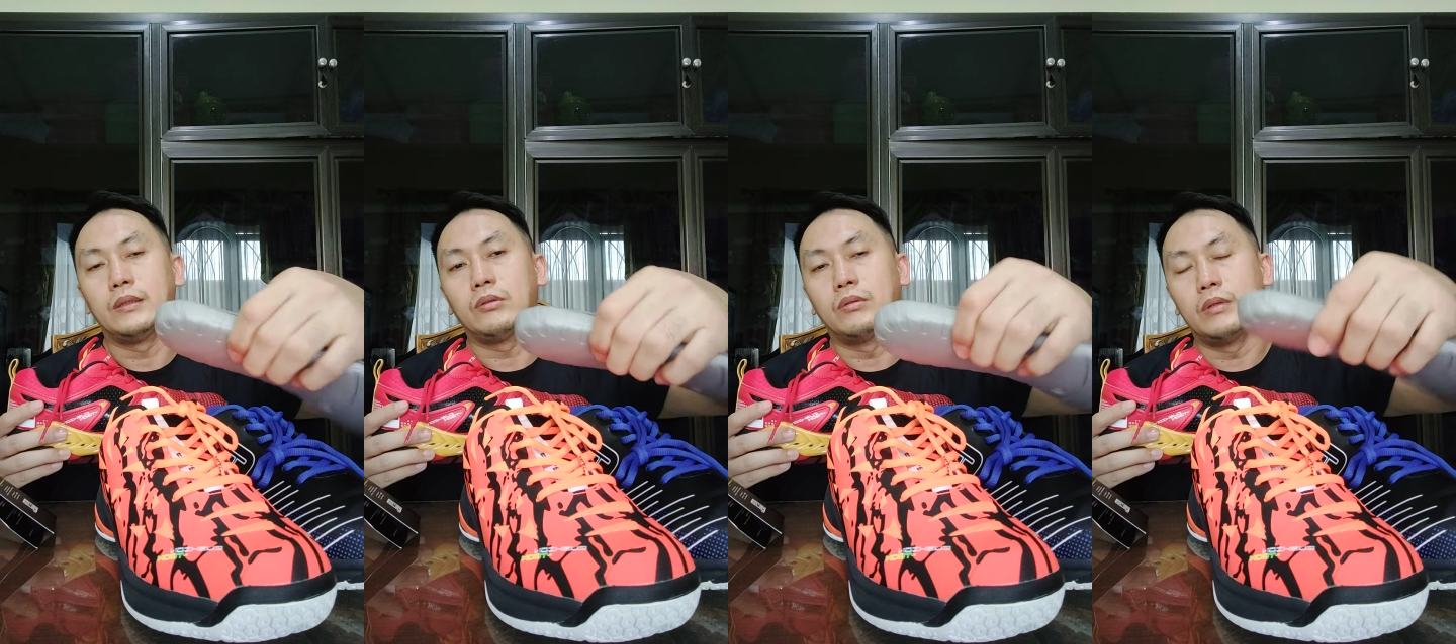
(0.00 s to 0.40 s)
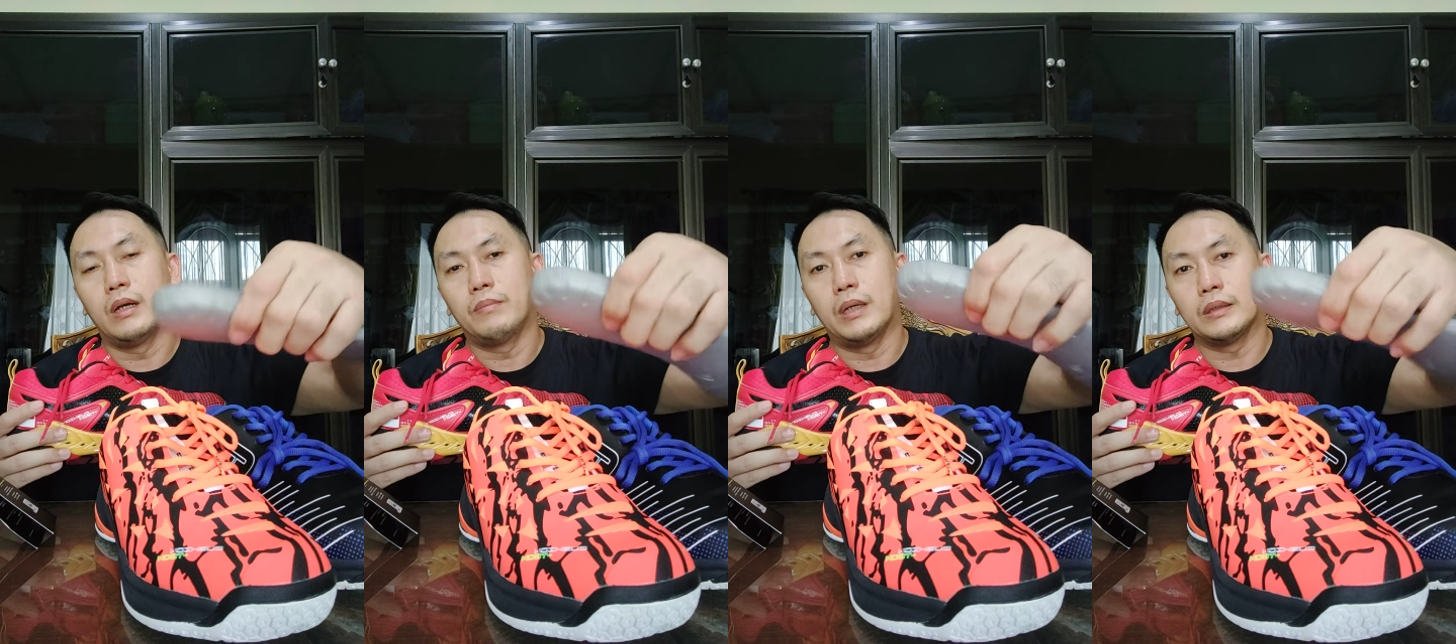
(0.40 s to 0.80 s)
itu
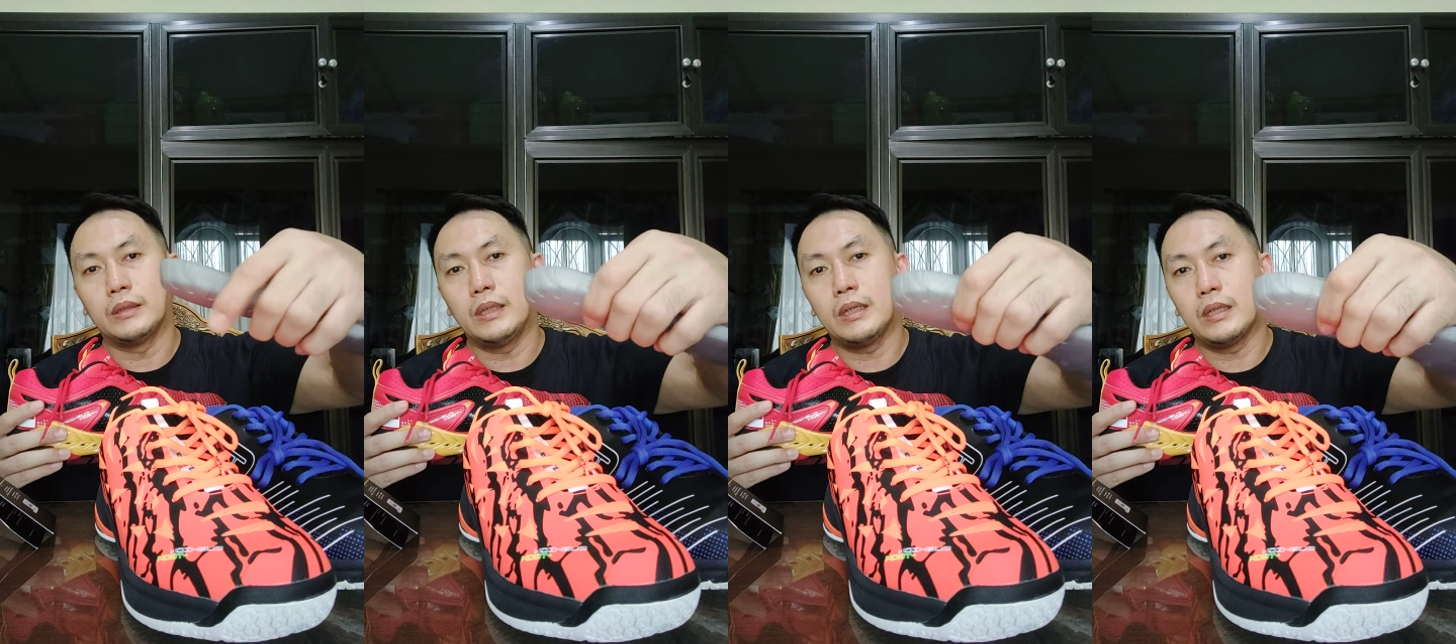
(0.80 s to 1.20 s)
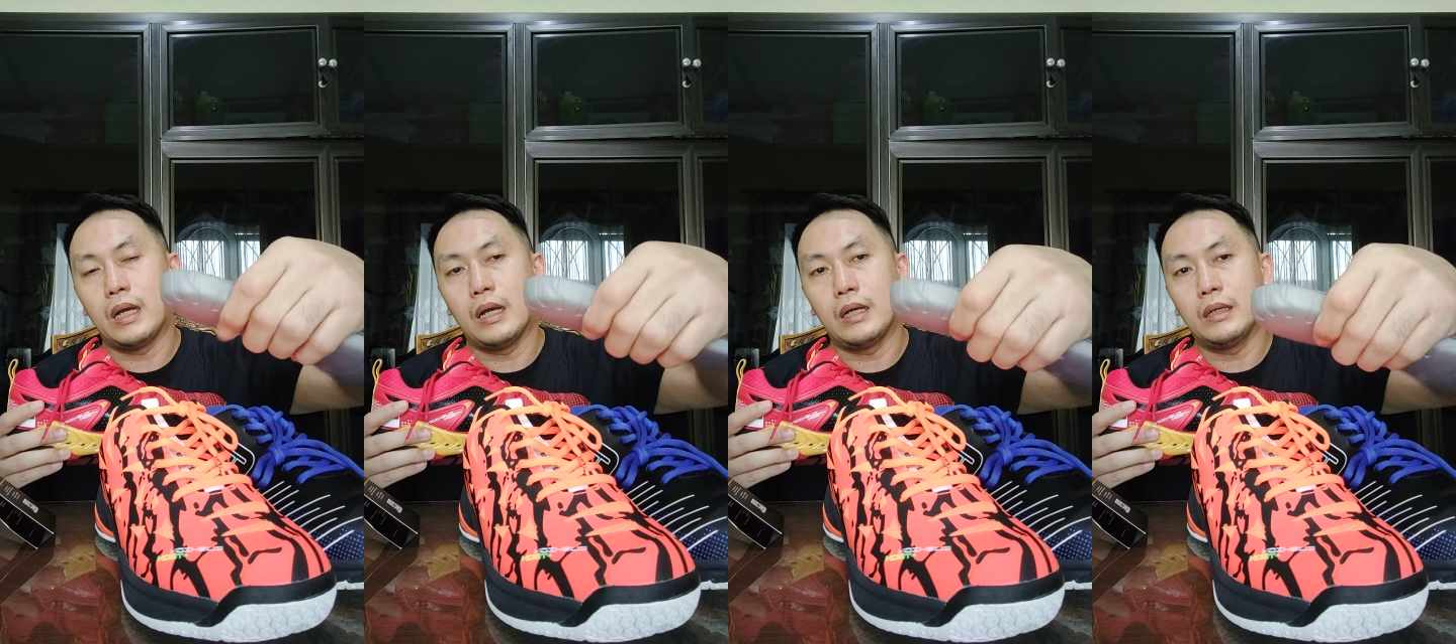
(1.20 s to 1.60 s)
ya biasanya
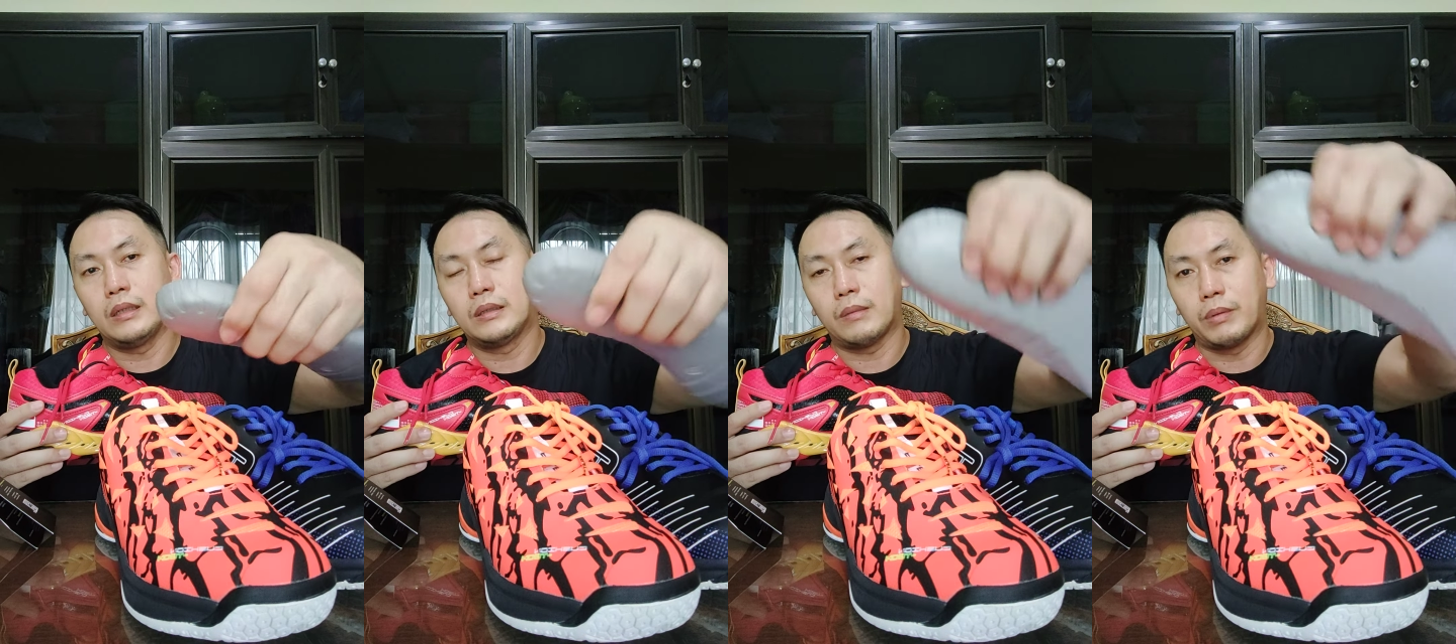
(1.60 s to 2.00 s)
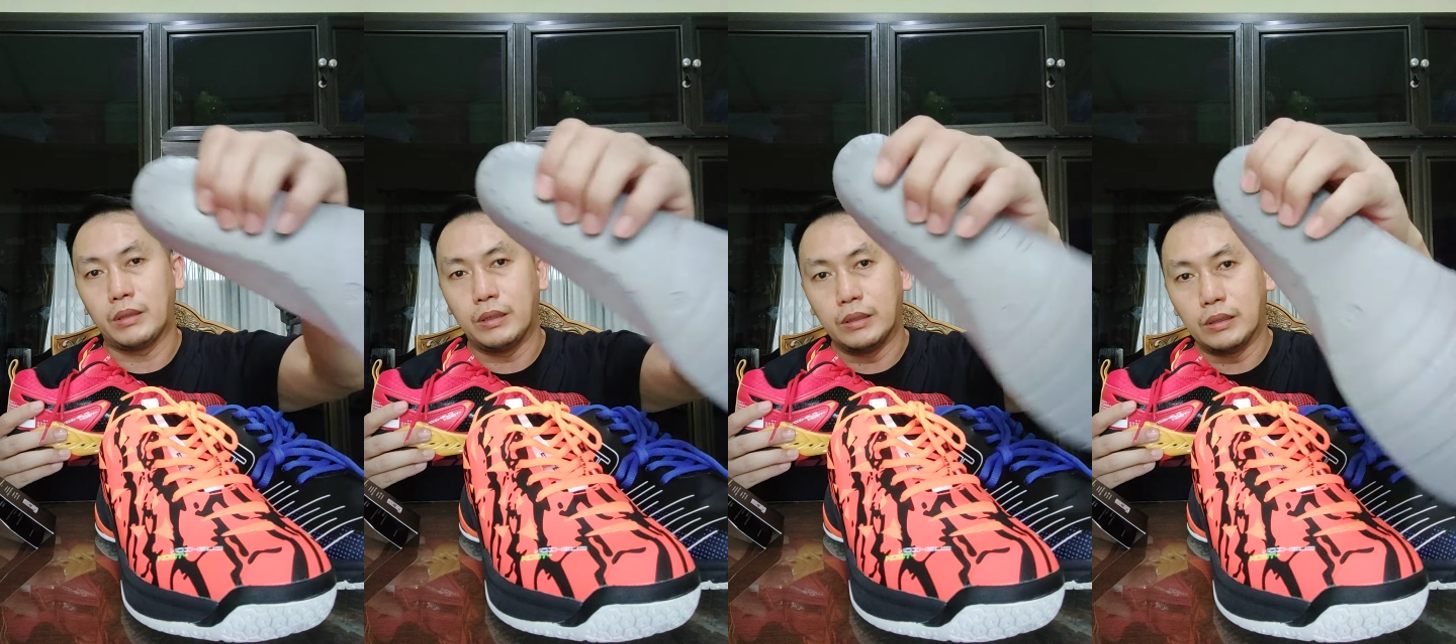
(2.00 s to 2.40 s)
nggak
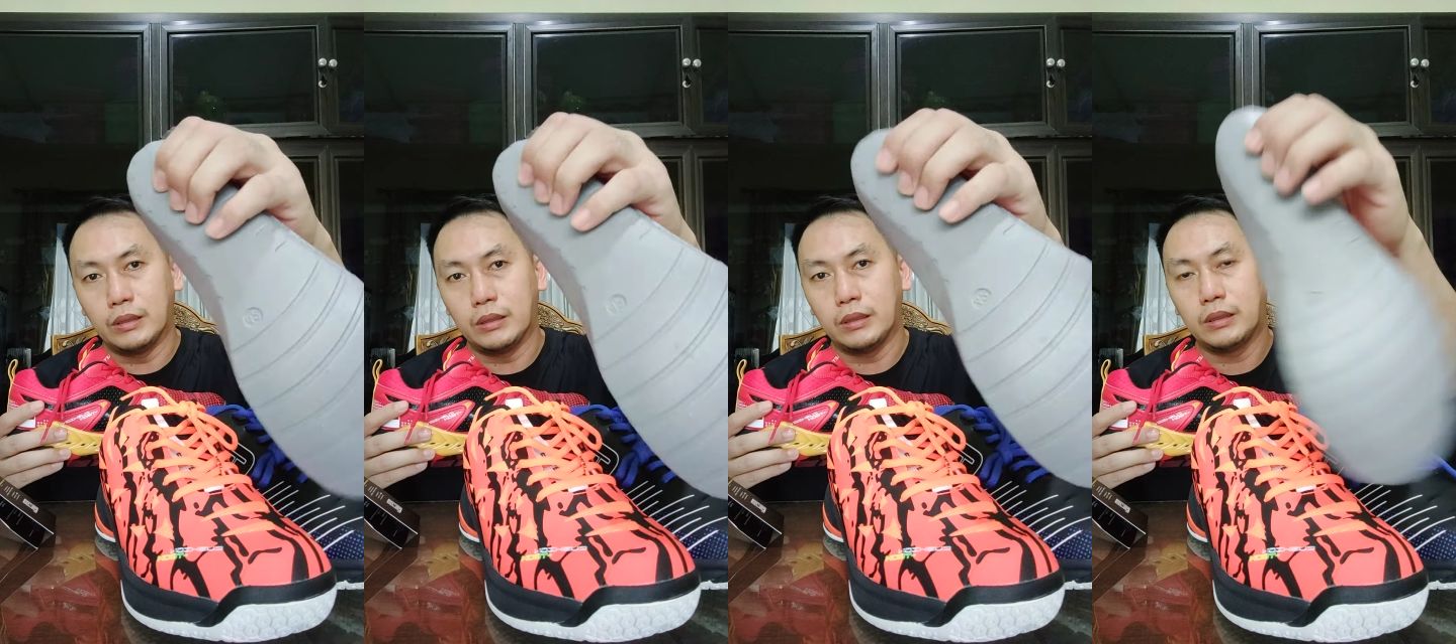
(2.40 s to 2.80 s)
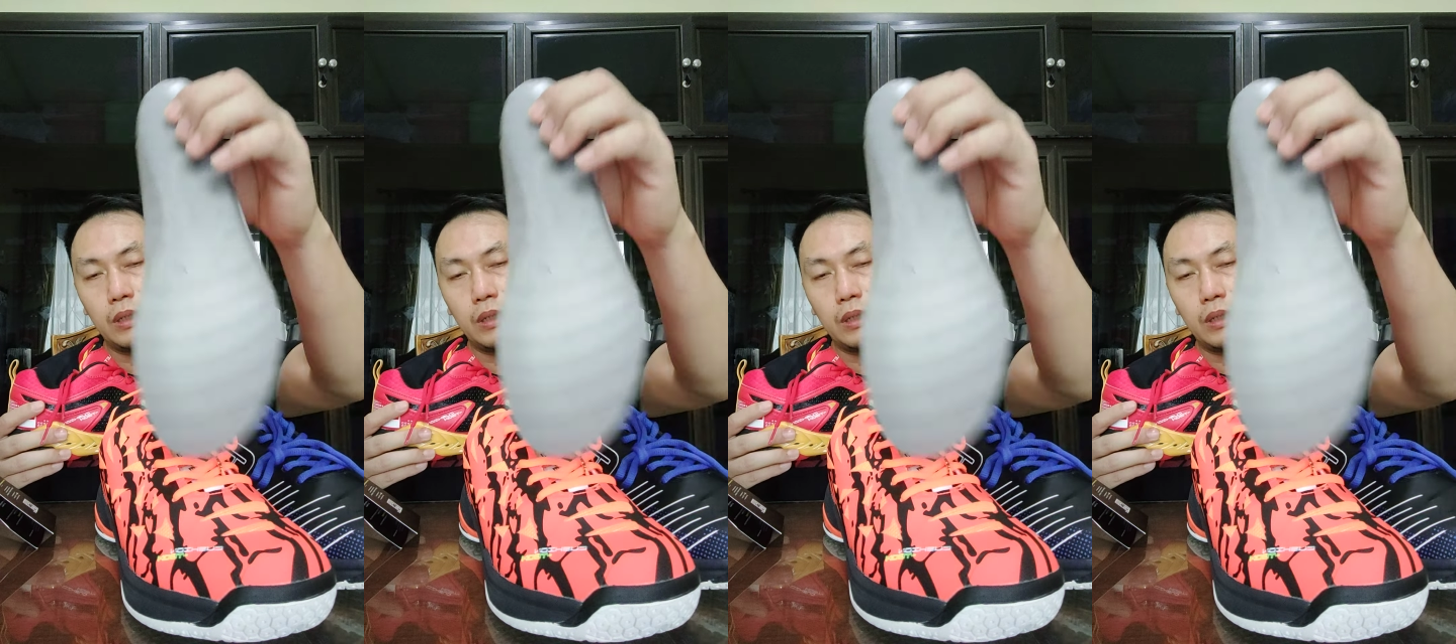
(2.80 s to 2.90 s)
seperti ini